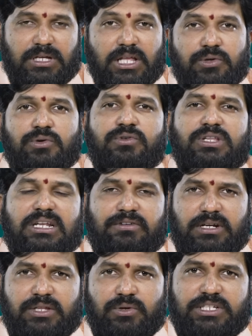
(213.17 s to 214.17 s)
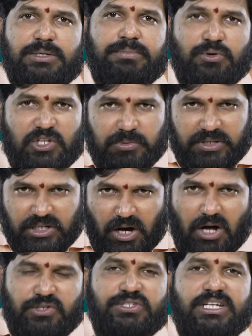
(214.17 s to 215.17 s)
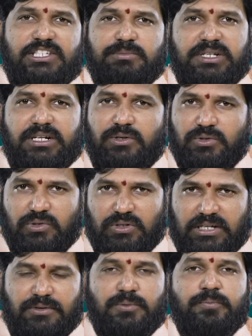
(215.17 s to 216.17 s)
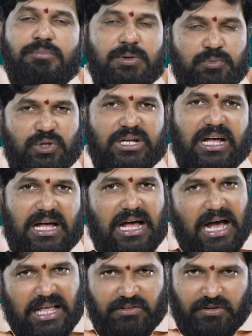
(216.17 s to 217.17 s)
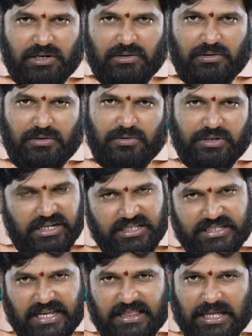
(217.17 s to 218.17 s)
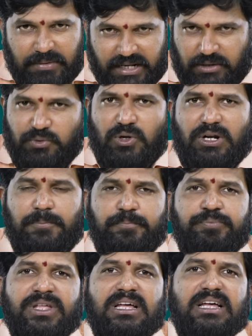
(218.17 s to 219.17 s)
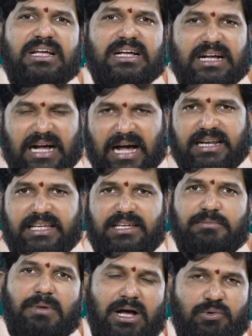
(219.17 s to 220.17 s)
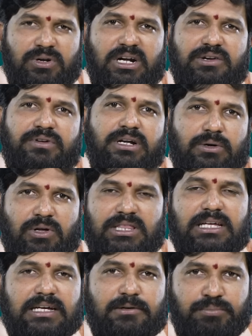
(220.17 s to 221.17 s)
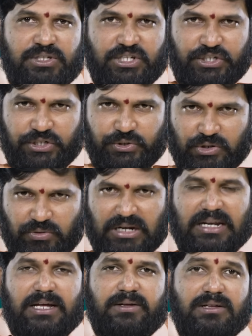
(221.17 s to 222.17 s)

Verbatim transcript: ఎందుకు విడుదల అవ్వలేదు అని చెప్పి కొంతమంది కాల్స్ చేసి మరీ అడుగుతూ ఉన్నారు మేము ముందుగా ఆదివారం రిలీజ్ చేద్దామని అనుకున్నాం కానీ మాకున్నటువంటి కొంత బిజీ షెడ్యూల్ వల్ల